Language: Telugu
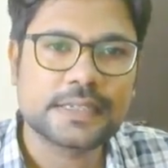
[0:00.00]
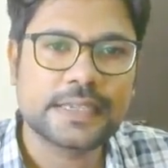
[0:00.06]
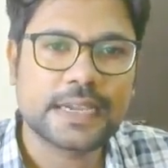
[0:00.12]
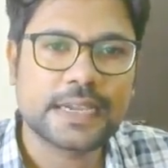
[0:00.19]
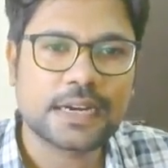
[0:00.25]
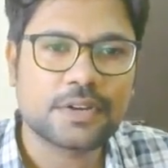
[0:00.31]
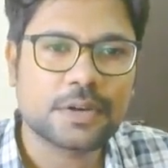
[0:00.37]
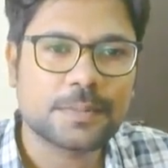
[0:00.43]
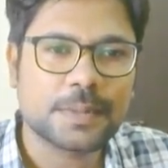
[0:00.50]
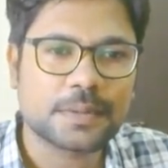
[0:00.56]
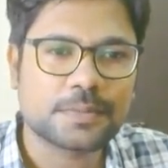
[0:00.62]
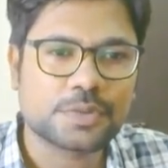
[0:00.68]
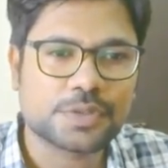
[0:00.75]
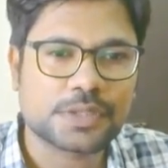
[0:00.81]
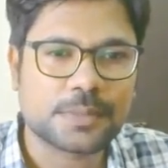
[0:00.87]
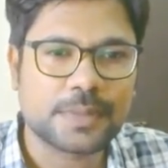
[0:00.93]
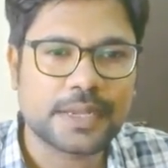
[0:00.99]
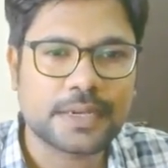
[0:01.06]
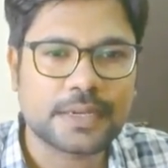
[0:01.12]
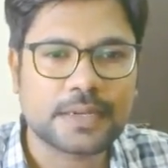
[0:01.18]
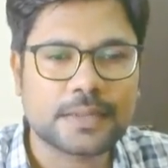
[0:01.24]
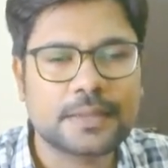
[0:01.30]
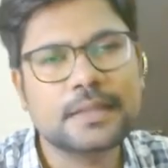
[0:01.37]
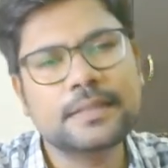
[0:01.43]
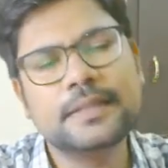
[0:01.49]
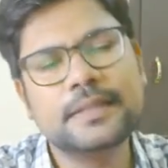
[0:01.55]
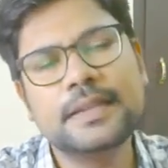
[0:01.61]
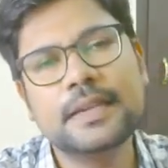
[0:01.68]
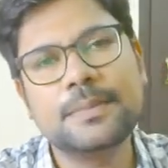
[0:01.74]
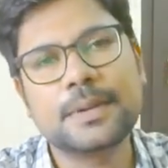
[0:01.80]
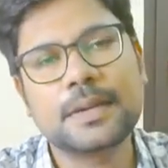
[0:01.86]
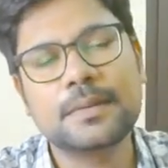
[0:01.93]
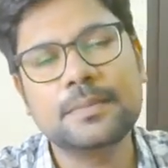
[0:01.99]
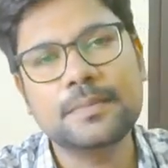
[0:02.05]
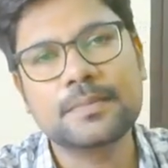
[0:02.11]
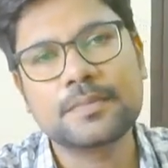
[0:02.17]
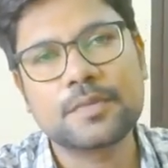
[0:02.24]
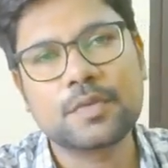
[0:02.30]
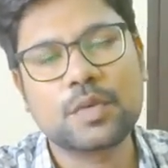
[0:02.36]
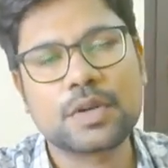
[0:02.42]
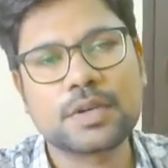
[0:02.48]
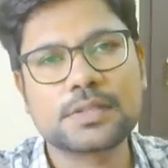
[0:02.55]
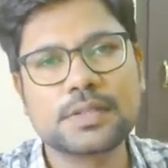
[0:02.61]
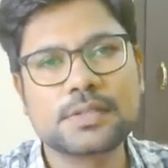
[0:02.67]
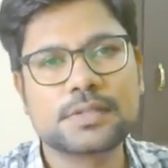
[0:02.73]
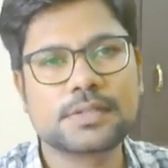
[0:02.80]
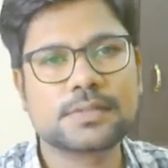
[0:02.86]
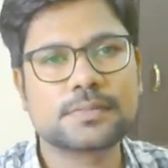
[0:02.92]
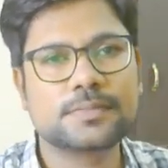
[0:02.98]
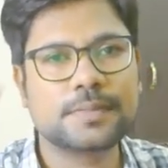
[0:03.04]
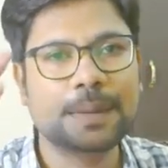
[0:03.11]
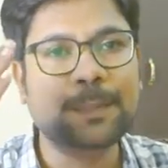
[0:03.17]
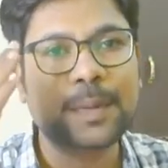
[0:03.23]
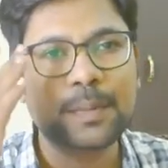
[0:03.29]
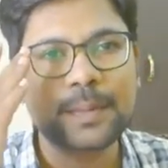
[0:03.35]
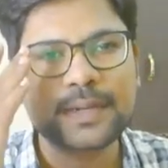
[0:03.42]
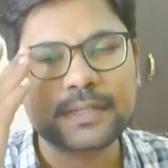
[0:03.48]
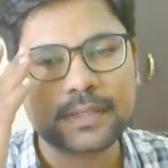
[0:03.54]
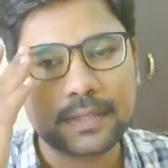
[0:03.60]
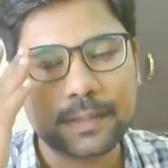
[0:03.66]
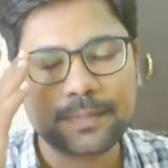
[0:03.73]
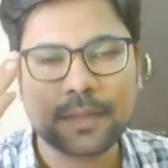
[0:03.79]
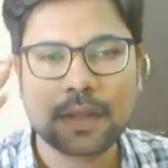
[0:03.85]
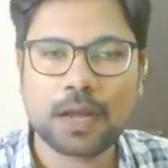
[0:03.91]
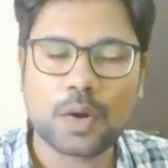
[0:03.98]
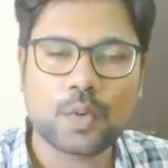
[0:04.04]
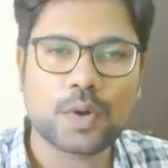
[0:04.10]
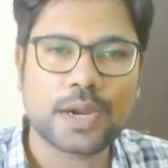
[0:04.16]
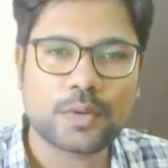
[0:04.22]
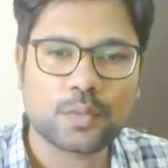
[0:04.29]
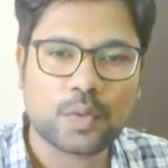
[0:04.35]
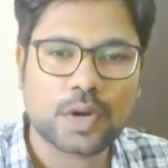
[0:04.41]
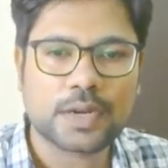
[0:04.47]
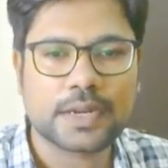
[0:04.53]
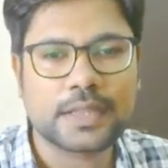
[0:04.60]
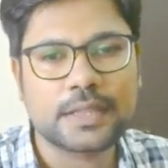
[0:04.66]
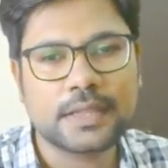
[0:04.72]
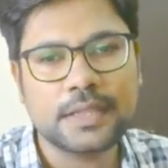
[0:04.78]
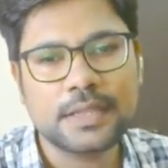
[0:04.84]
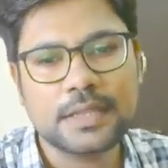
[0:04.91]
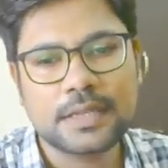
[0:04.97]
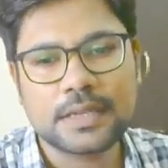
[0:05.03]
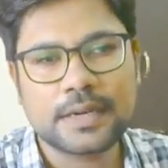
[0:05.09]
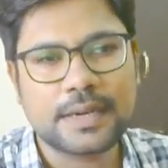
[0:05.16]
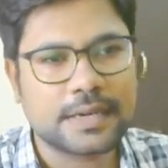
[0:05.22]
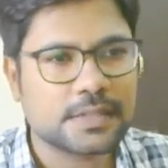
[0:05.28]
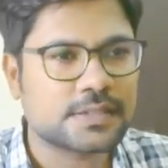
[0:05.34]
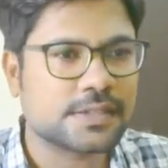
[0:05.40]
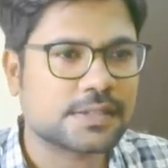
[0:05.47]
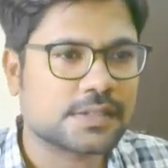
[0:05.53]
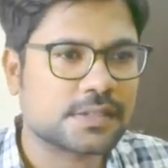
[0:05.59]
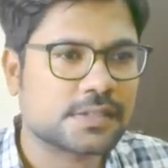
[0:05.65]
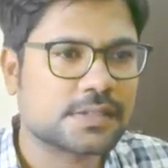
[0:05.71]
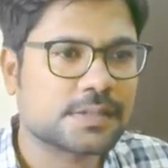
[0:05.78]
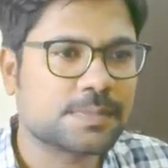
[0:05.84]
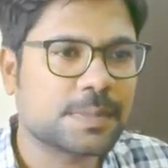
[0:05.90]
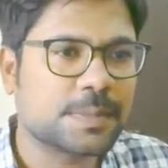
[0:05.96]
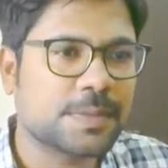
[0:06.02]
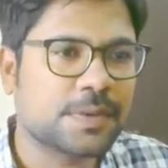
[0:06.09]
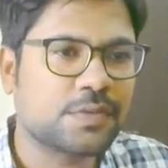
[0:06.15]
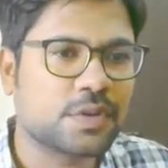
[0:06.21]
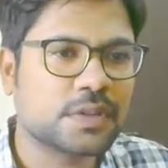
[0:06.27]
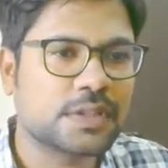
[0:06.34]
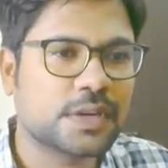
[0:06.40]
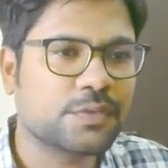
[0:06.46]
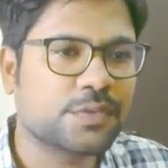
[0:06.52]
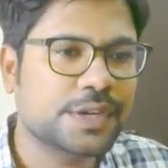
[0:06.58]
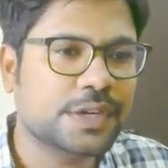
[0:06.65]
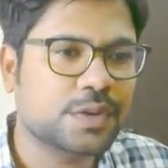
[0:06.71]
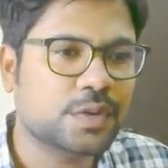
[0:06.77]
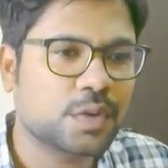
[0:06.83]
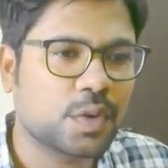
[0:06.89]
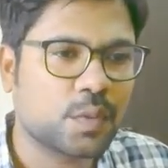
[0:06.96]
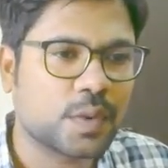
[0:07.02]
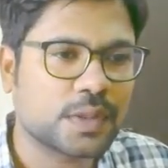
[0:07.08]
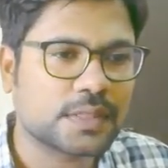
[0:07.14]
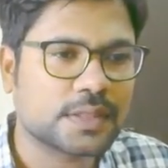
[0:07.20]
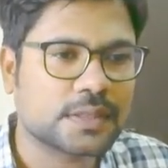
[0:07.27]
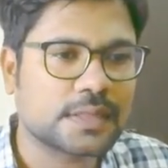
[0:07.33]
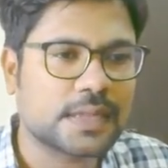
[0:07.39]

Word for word: ఇక్కడ వరకు మనం చూసాం రైట్ దీన్నే మనం వాట్ ఇస్ ఇంప్రూవ్మెంట్ చేద్దాం హౌ అండ్ వాట్ అనేది లెటెస్ట్ డిస్కస్ బట్ బిఫోర్ దట్ వీ నీడ్ టు నో వన్ థింగ్